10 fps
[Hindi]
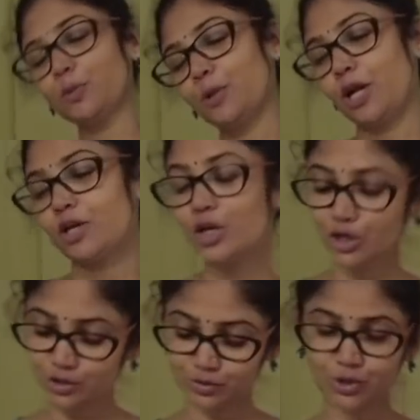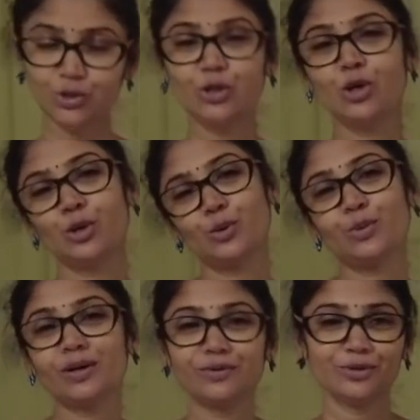बना के दीदी ले लो
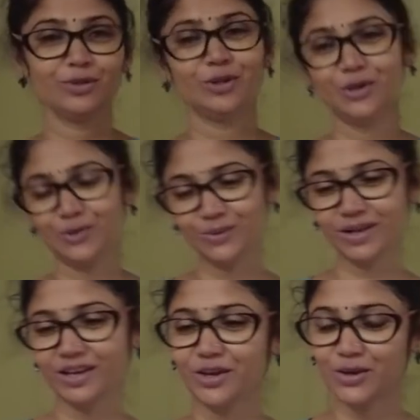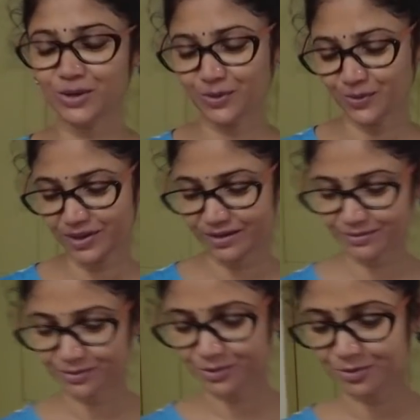ना दीदी ले लो ना एक ले लो ना
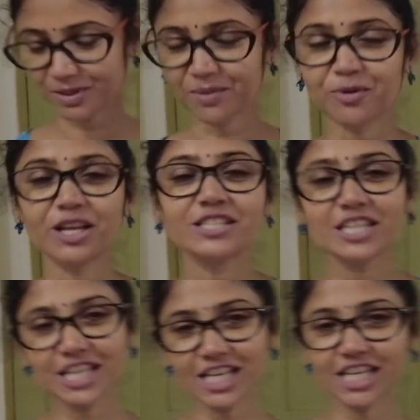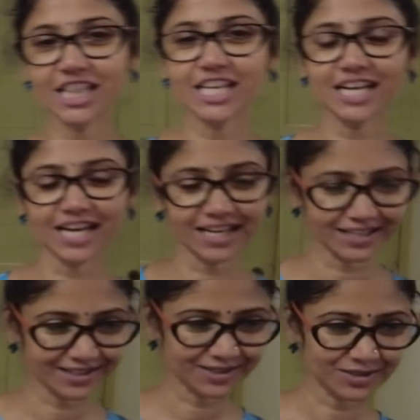तो मैंने बोला अच्छा दे दे कितने का है
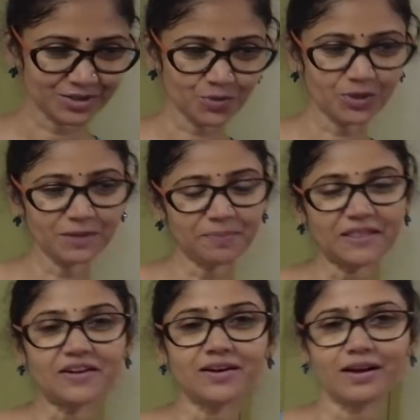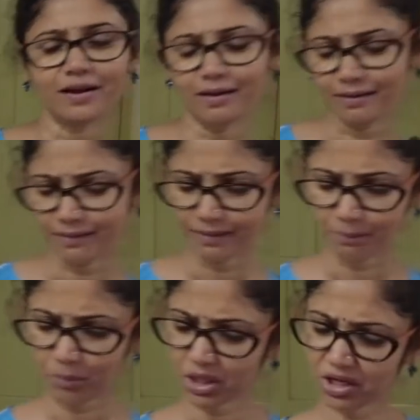तो बोली पंद्रह का
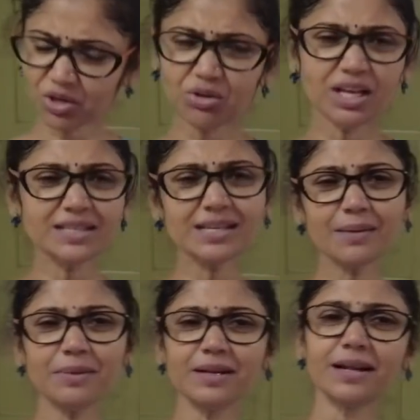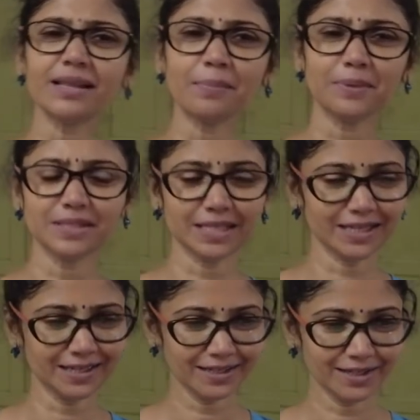मैंने कहा ये तो दस का मिल रहा था पीछे
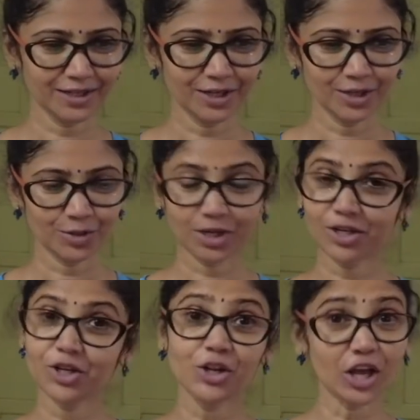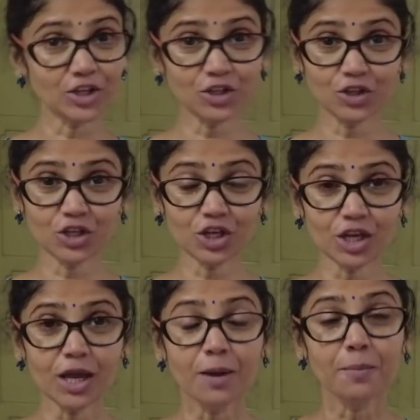तो कह रही है नहीं दीदी
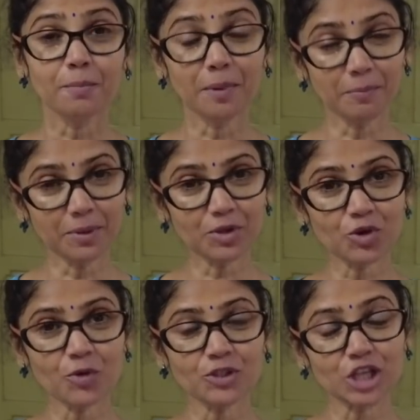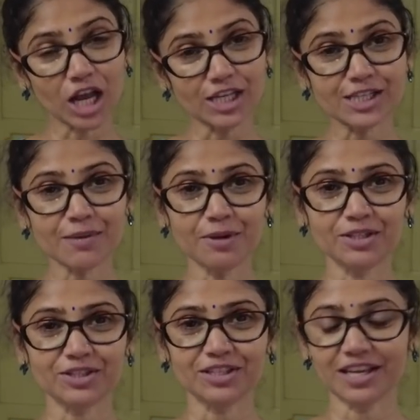मम्मी तो चालीस का
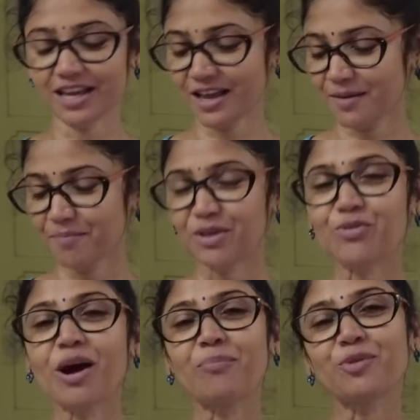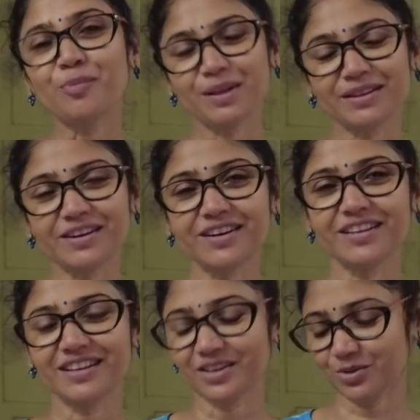बेचती है मैं तो आपको पंद्रह का
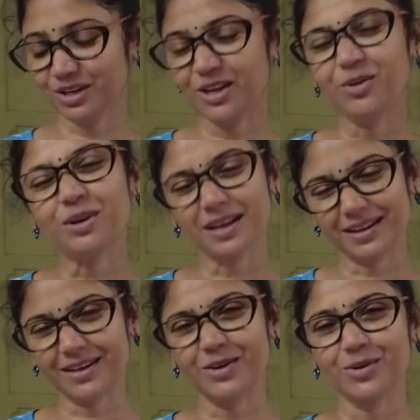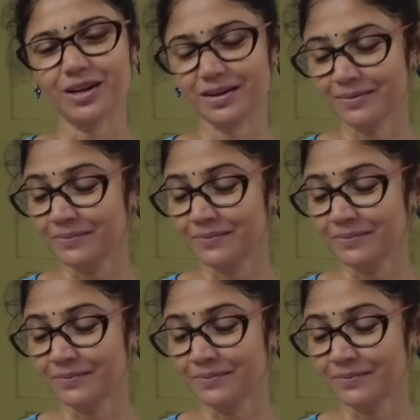दे रही हूँ ले लो ना एक ले लो ना